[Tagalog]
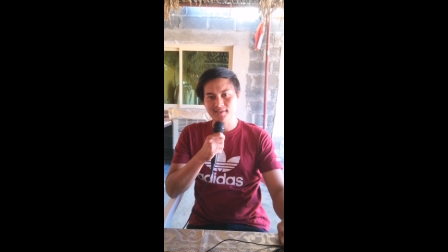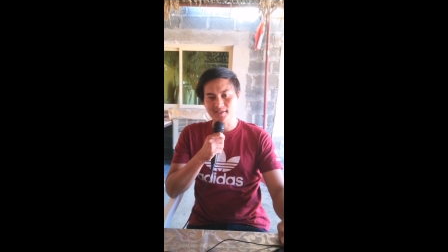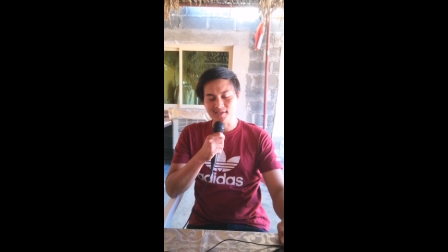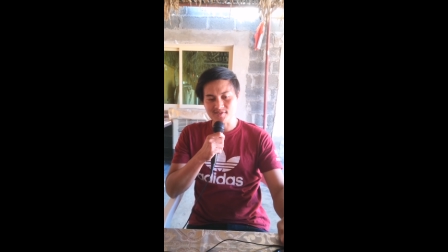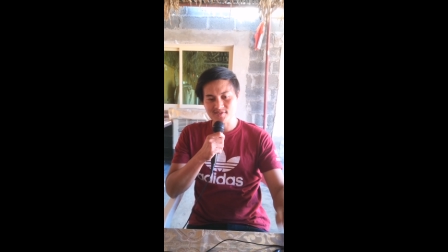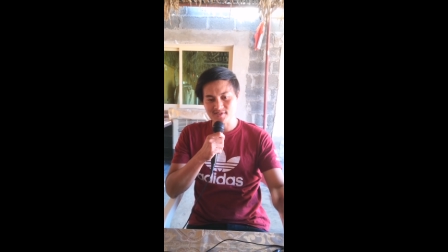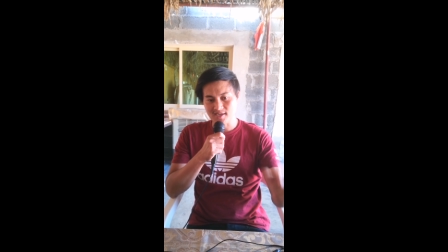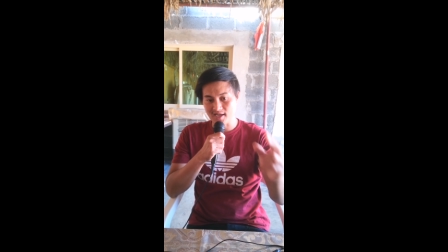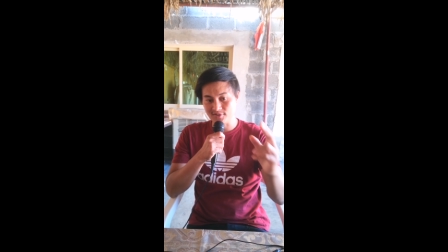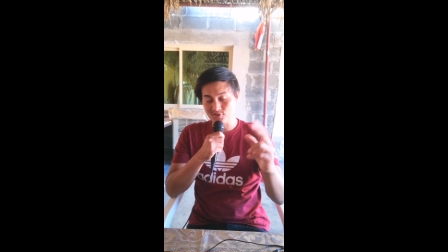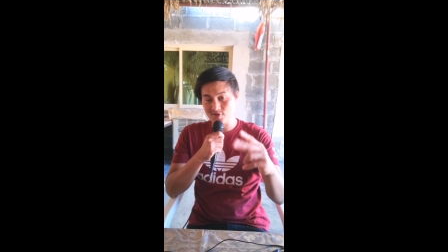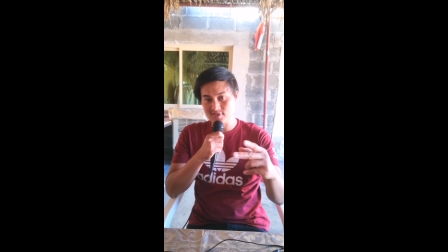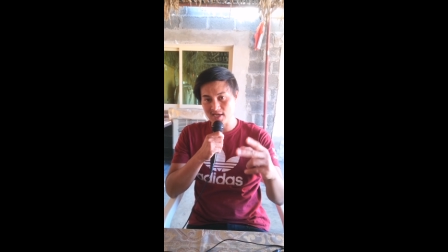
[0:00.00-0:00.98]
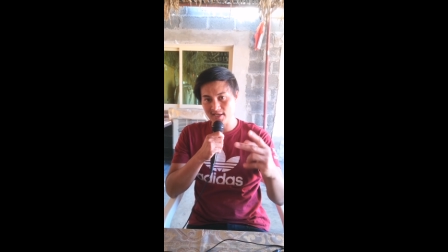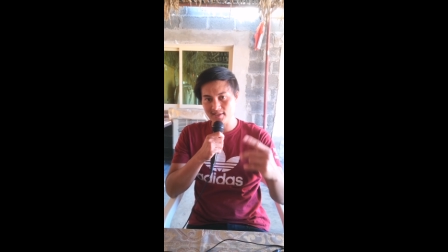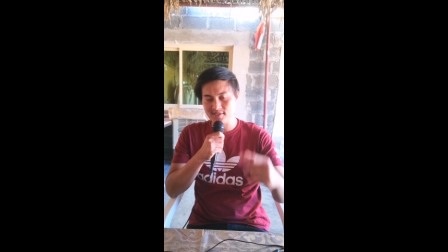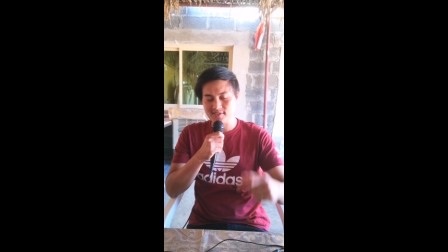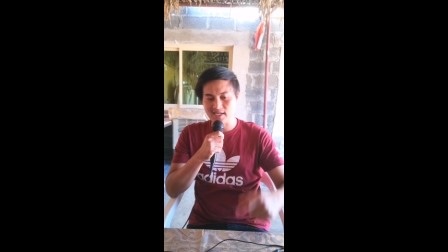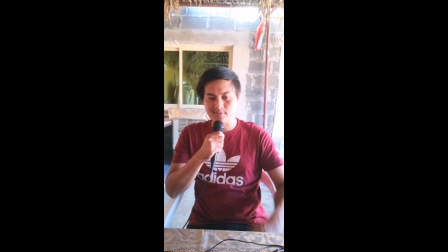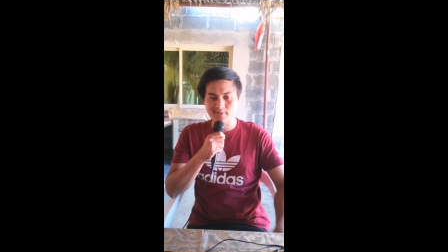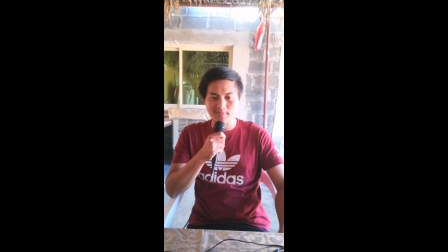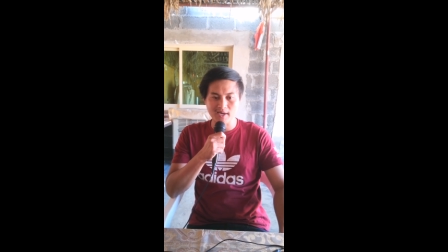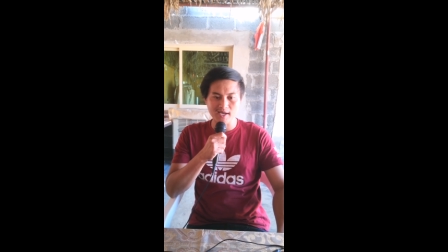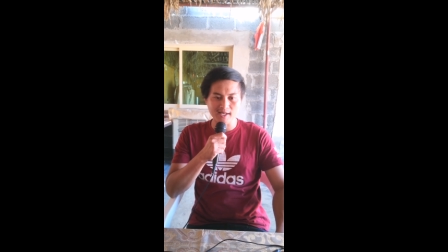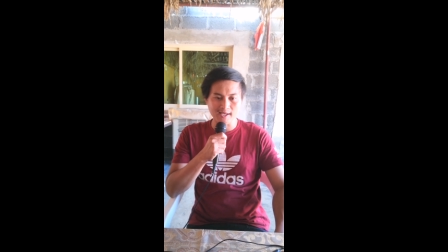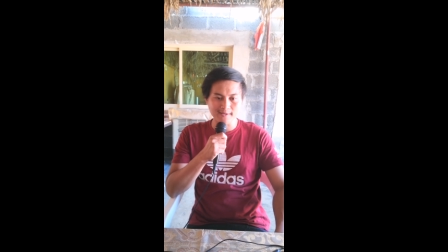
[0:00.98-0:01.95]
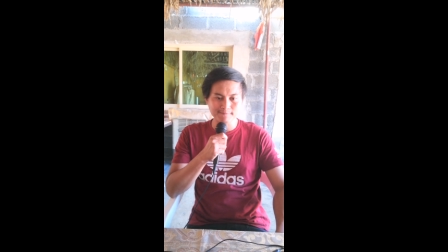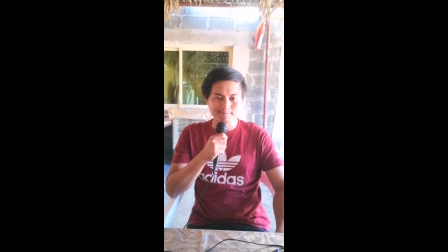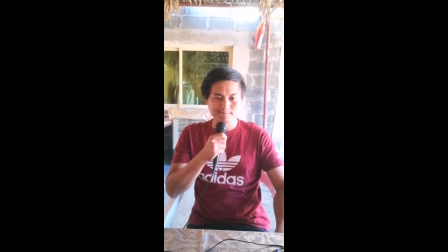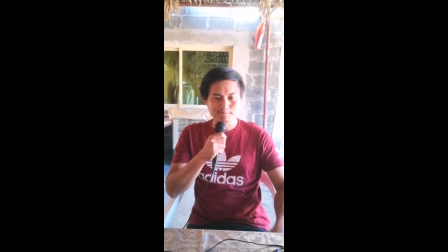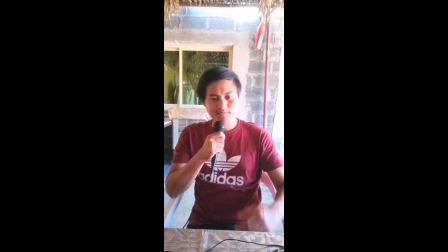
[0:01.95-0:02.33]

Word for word: Yes, at yung isa, hindi sinabi pangalan,